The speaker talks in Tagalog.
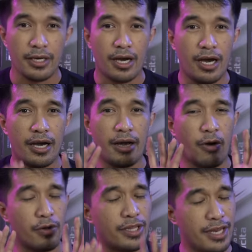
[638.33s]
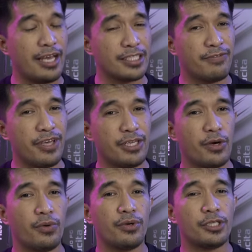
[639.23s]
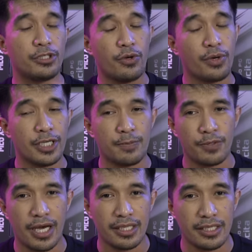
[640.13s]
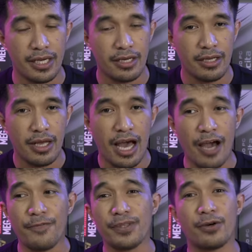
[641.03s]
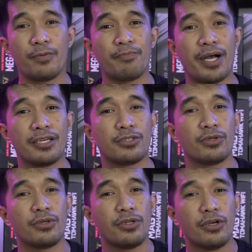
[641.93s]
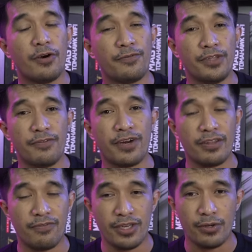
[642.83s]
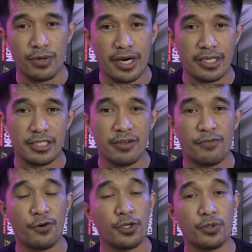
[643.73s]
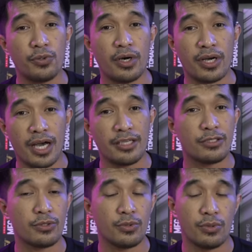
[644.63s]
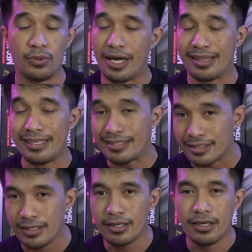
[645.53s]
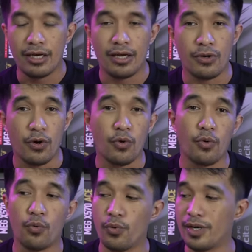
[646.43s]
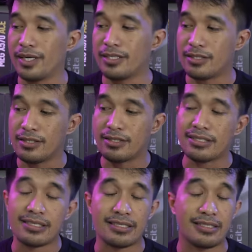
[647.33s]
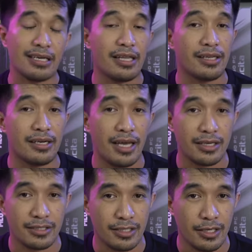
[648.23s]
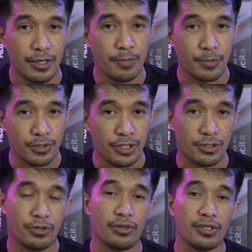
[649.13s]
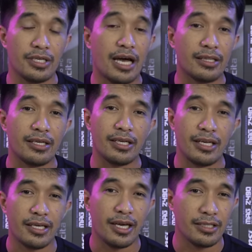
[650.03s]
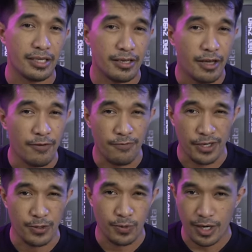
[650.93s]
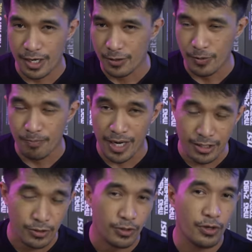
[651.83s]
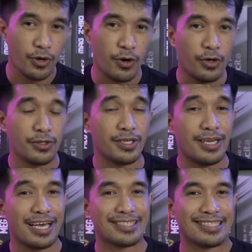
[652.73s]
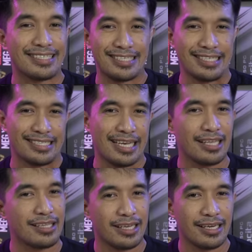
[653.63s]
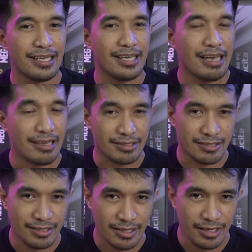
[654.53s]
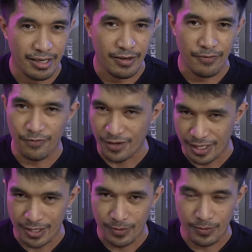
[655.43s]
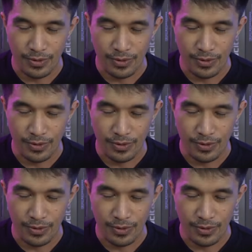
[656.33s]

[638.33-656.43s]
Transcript: Uh, on the next video, isi-showcase po natin yan, having the comparison of different video cards for you guys to at least uh, know where is this 6600 XT position sa ating dedicated video card comparison or the next 6600 XT video.